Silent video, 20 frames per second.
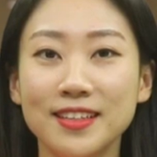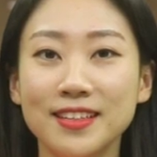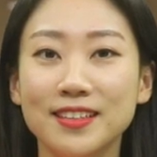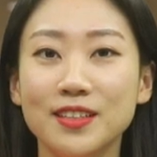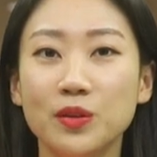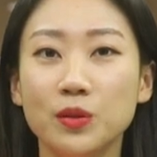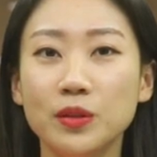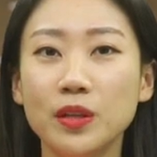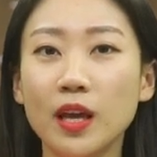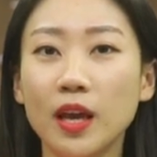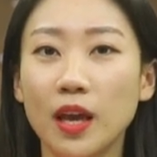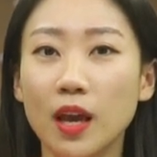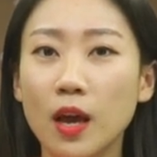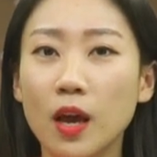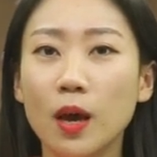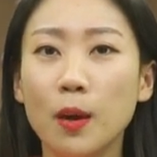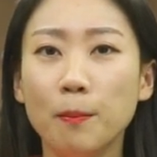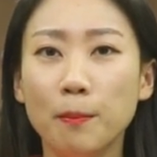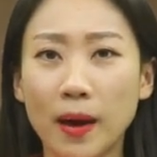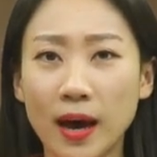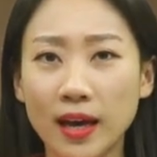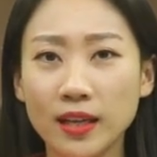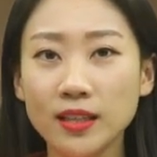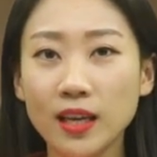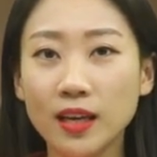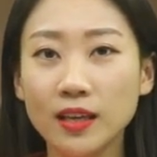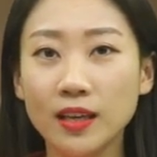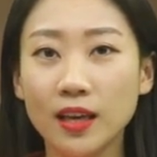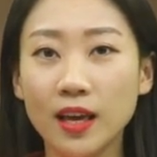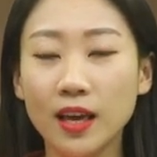그런데
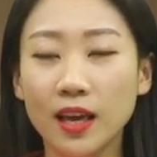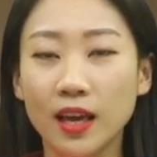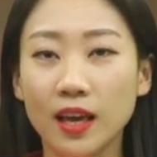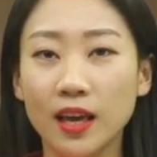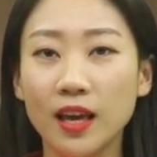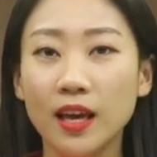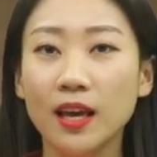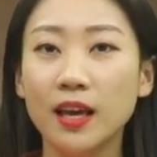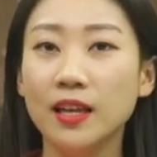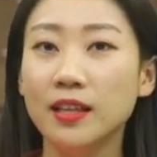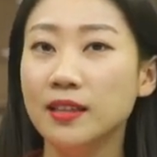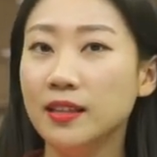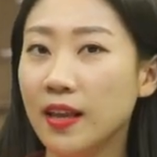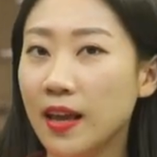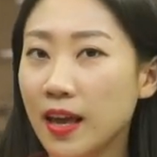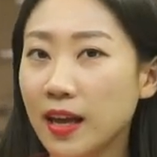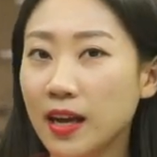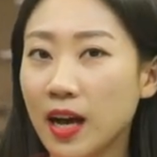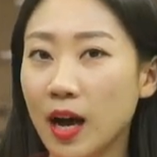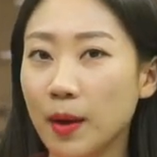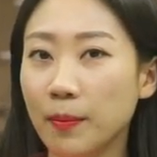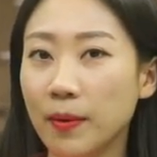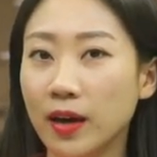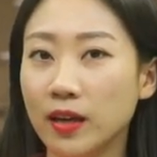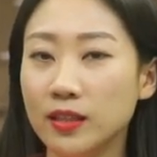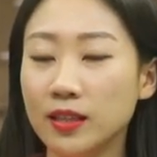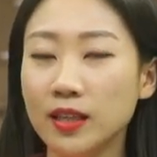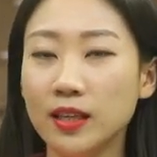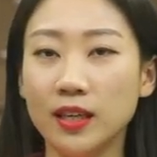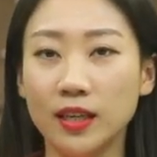만약에 내
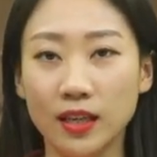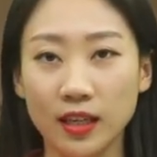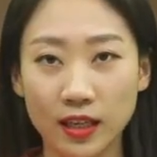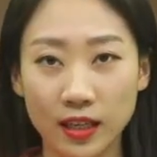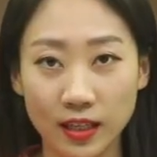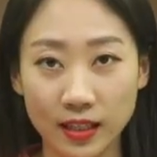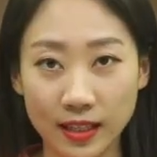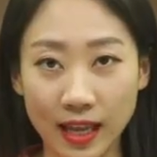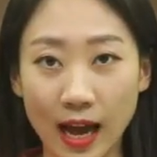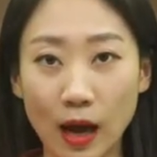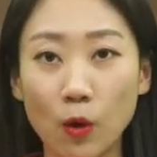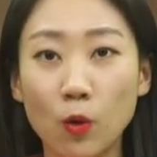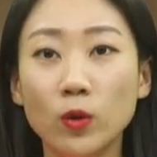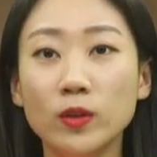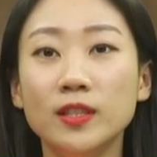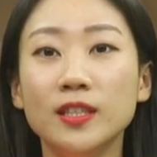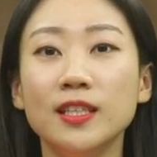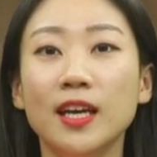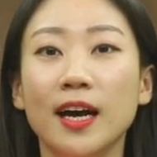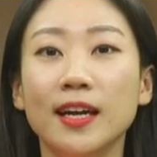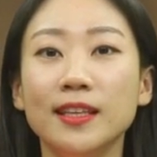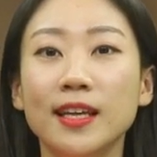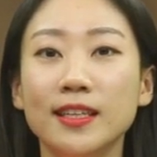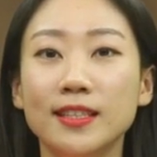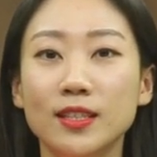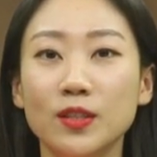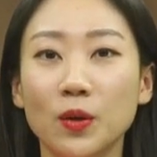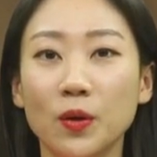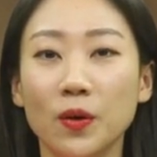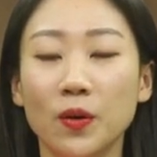가방이 나오지
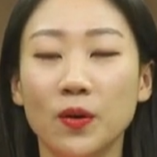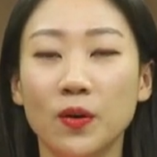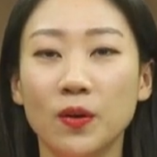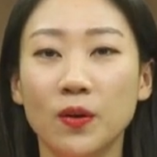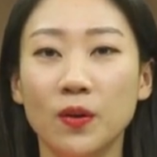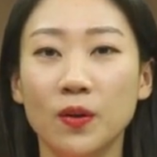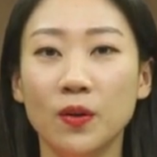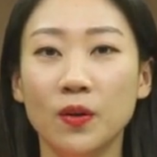않았어요.